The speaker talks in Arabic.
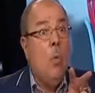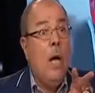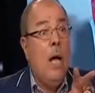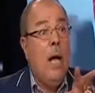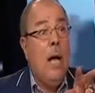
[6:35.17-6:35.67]

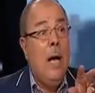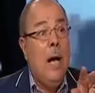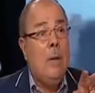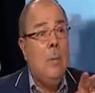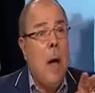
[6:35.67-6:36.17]

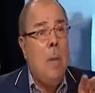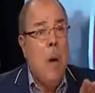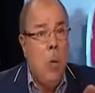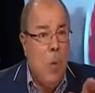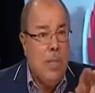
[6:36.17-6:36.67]

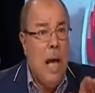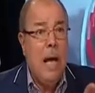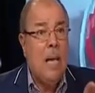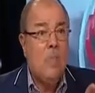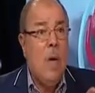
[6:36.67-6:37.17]
وابوظ
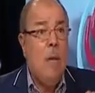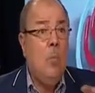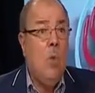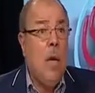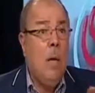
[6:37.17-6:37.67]
حاجه اسمها
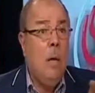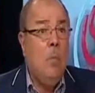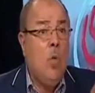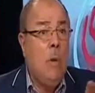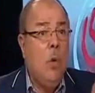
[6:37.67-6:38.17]
المنا...
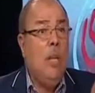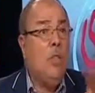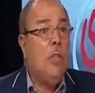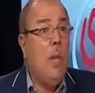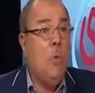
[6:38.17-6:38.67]
المنا...
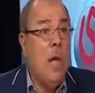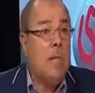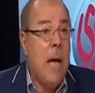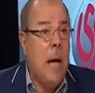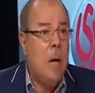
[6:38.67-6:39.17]
وحده
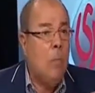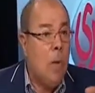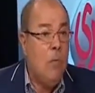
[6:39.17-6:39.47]
المنازعه عشان